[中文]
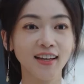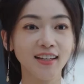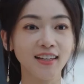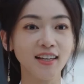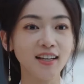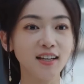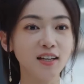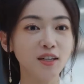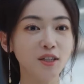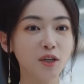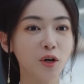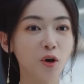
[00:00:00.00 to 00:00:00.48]
一个
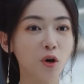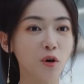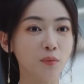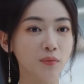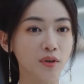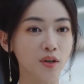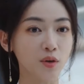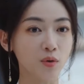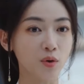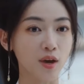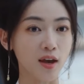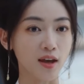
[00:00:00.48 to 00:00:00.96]
臭
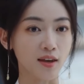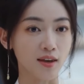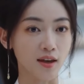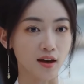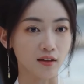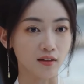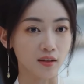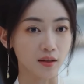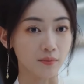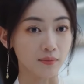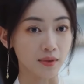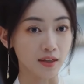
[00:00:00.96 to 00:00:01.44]
名远
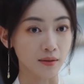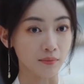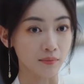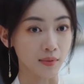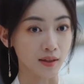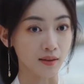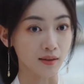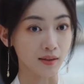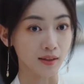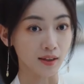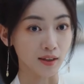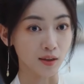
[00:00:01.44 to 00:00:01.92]
扬的名
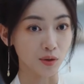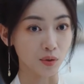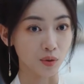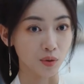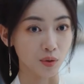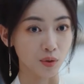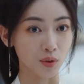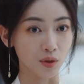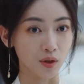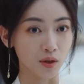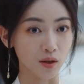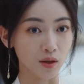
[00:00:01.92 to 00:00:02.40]
门嫡
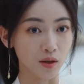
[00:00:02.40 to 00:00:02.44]
女。